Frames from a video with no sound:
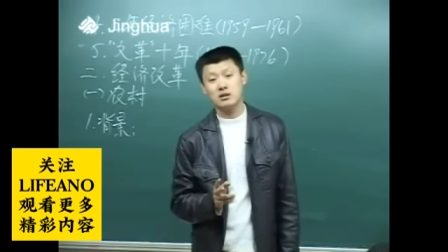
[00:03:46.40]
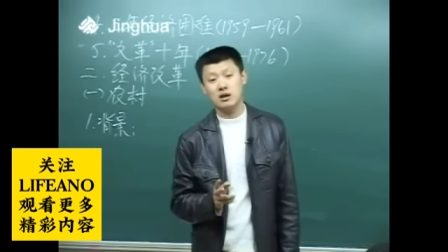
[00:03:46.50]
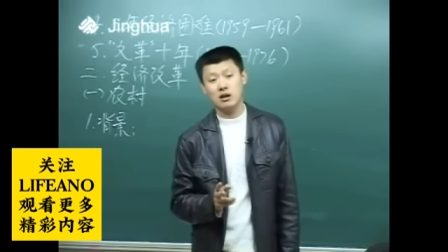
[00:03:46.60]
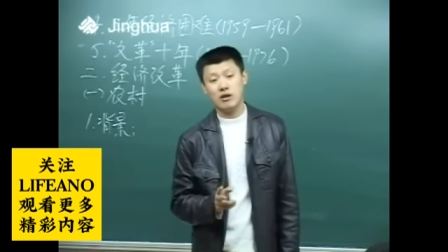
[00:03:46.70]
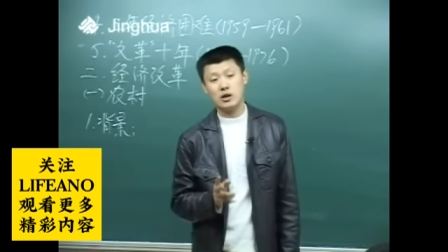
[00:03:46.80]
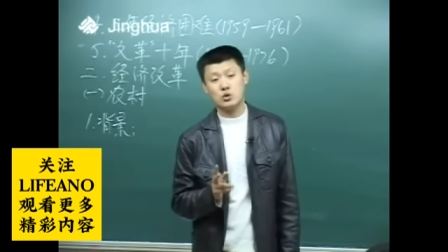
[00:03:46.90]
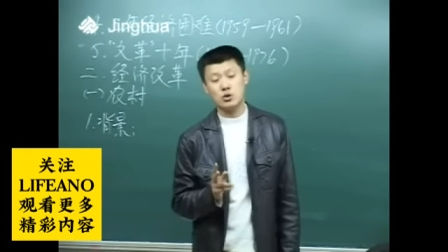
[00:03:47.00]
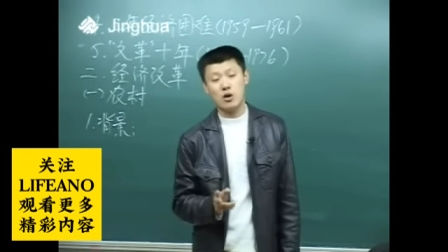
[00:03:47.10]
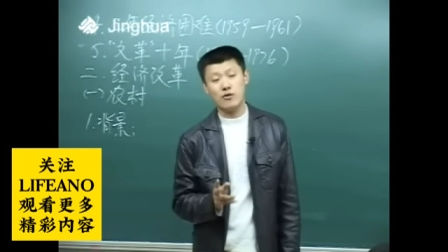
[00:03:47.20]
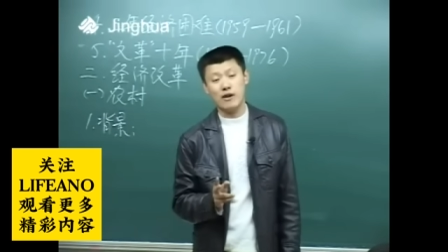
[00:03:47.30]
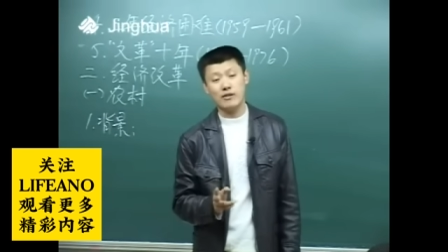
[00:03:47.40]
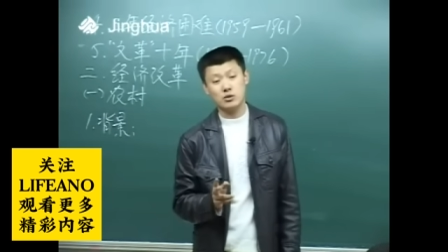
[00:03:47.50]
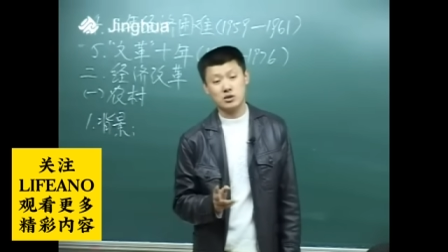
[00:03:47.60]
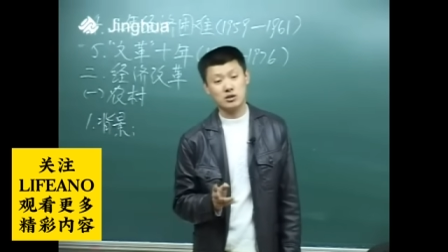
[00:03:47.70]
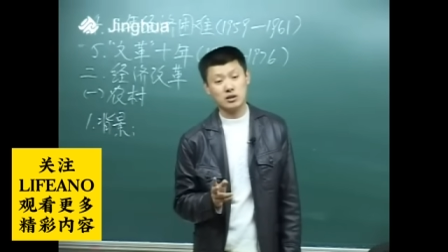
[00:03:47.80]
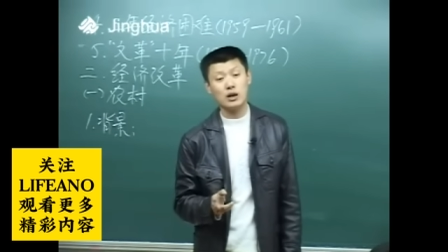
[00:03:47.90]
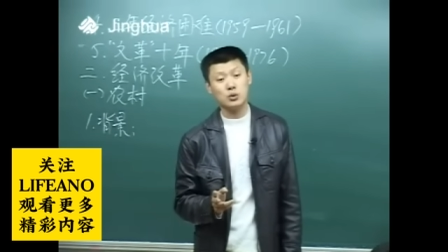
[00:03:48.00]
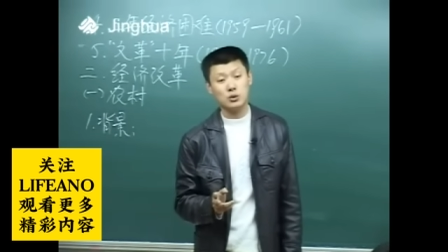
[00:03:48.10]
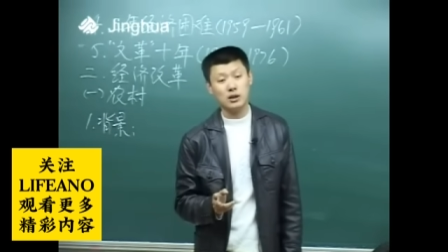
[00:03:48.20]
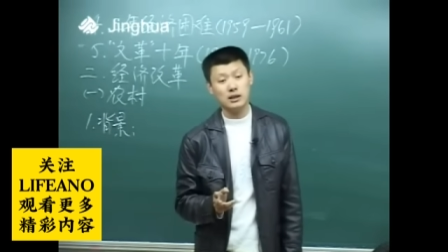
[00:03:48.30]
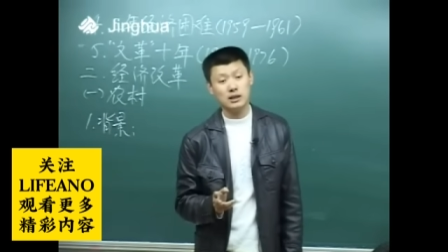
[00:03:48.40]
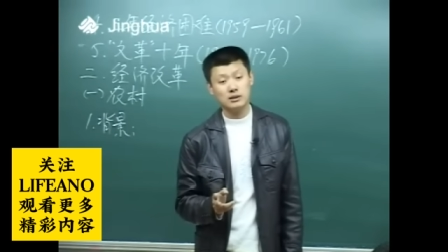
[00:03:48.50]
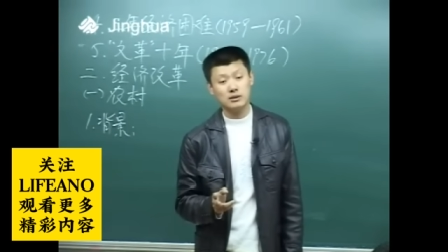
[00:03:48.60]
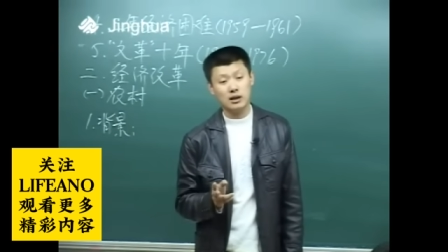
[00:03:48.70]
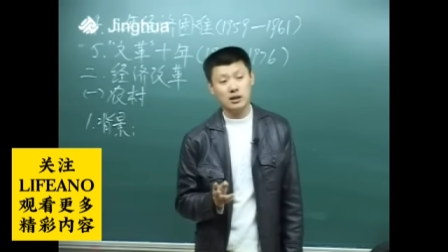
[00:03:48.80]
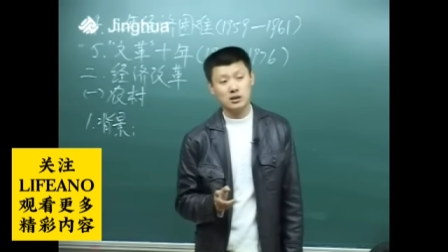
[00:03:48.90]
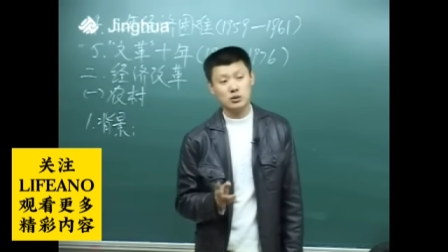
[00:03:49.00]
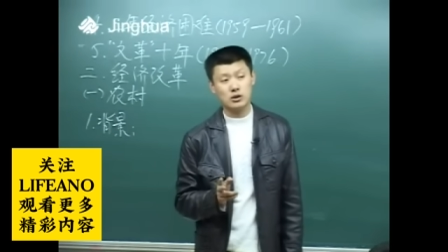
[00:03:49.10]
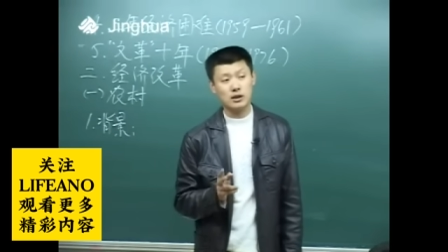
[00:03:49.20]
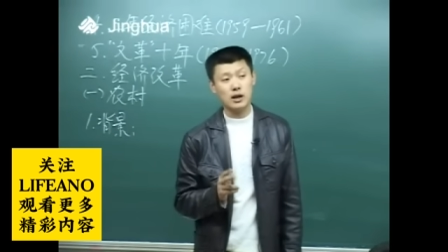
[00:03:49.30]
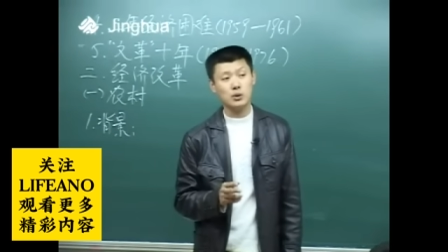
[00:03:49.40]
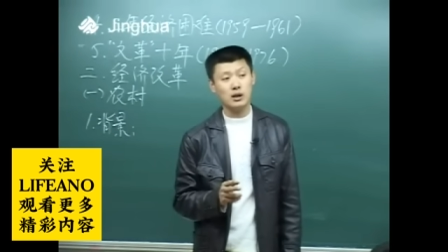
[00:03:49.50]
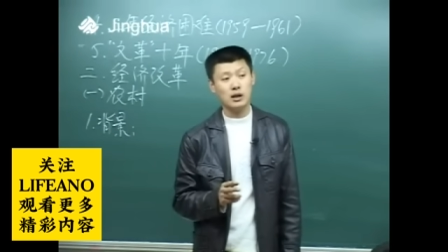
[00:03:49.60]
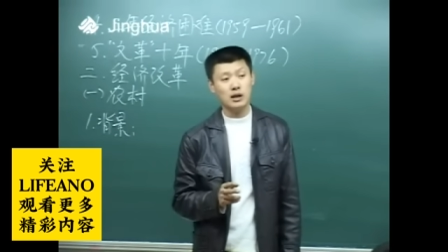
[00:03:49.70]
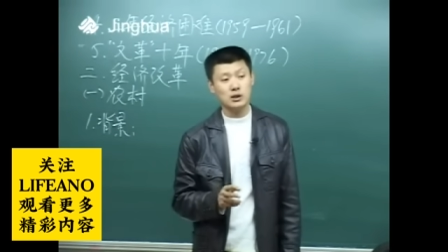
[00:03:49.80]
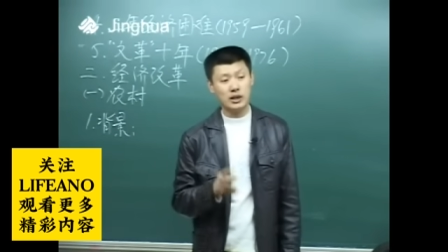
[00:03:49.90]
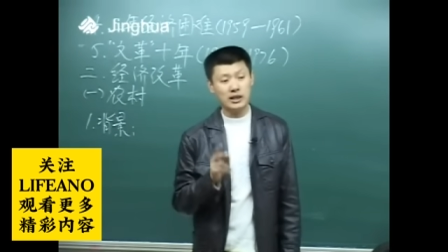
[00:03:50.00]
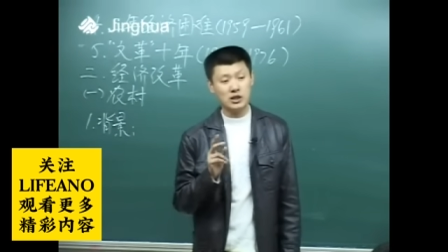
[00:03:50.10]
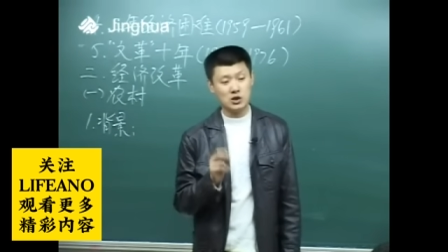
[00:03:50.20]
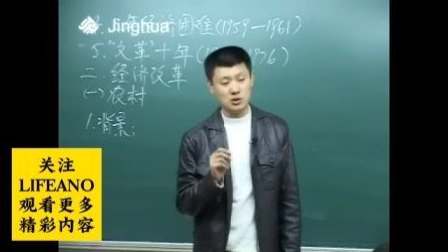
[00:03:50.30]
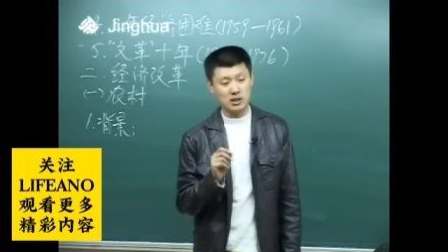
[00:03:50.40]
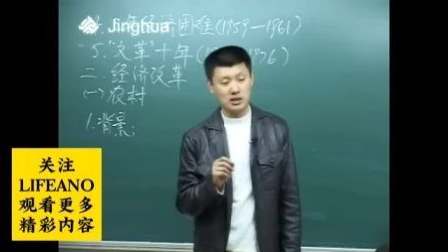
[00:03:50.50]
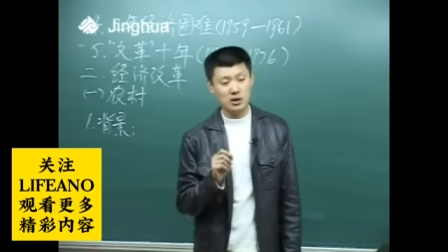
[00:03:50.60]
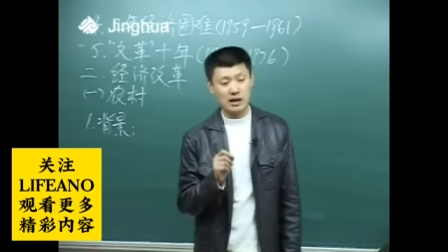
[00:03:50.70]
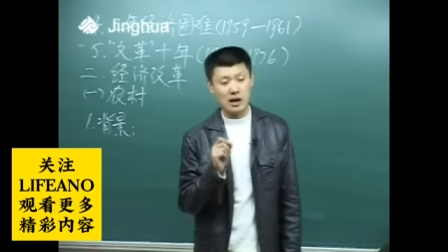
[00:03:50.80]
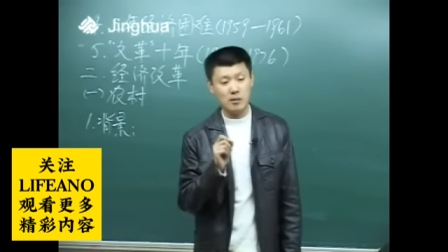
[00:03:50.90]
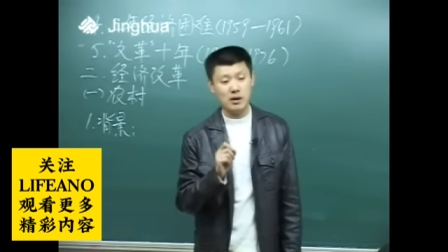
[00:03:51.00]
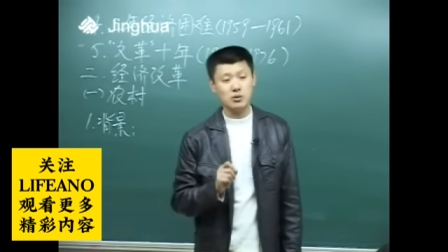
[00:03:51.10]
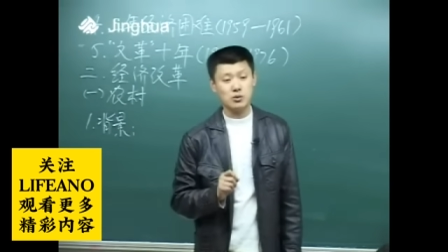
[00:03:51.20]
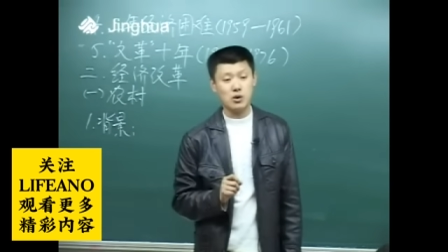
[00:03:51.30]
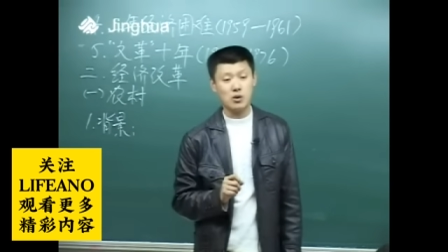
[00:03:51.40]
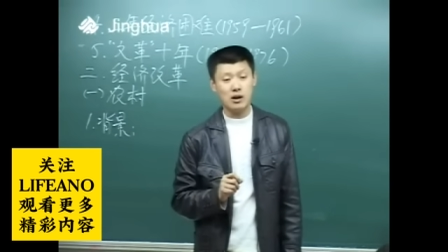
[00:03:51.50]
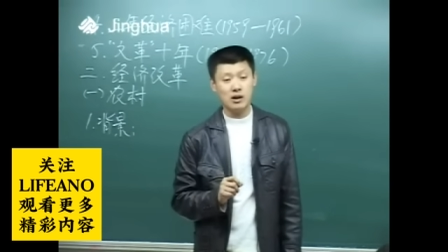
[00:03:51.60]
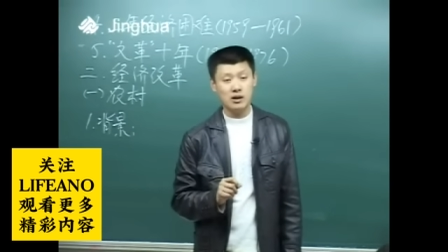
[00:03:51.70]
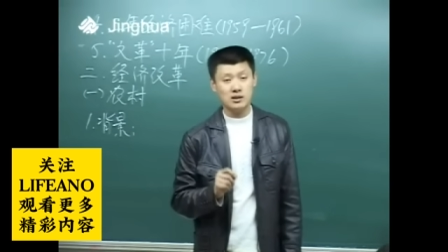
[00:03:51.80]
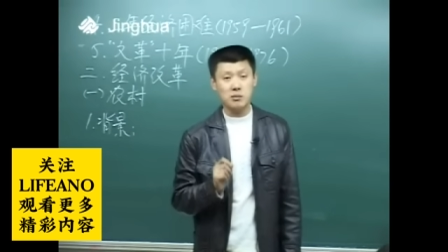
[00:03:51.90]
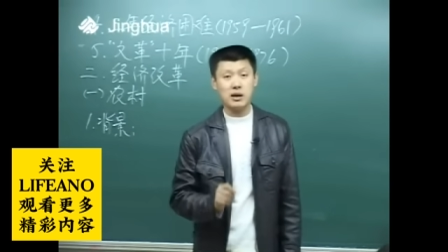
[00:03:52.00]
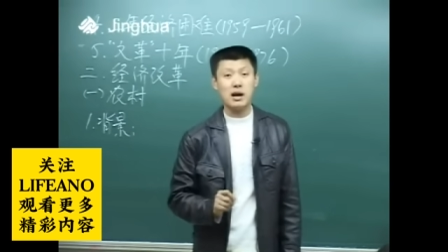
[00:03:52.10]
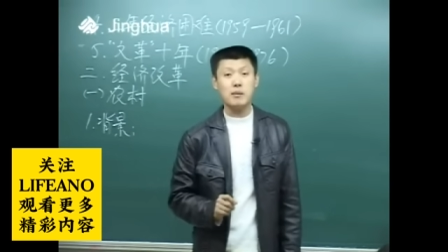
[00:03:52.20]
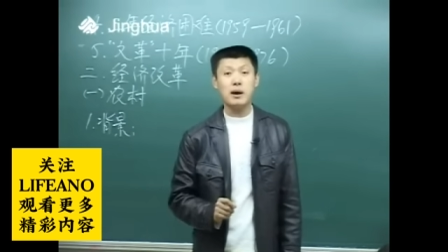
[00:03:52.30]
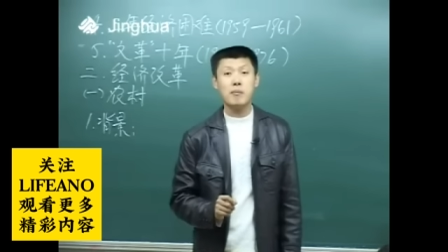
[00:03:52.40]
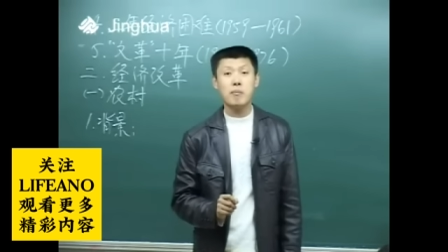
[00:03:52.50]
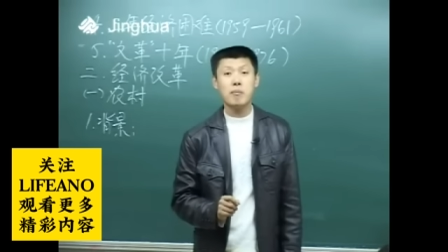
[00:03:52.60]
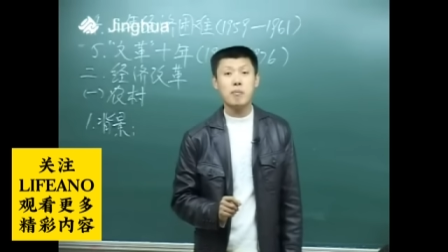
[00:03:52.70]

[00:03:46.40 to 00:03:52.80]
啊，外出要饭的这种事儿太多了，啊，这种事儿太多了，所以你首先就得改变这种状况，怎么改变？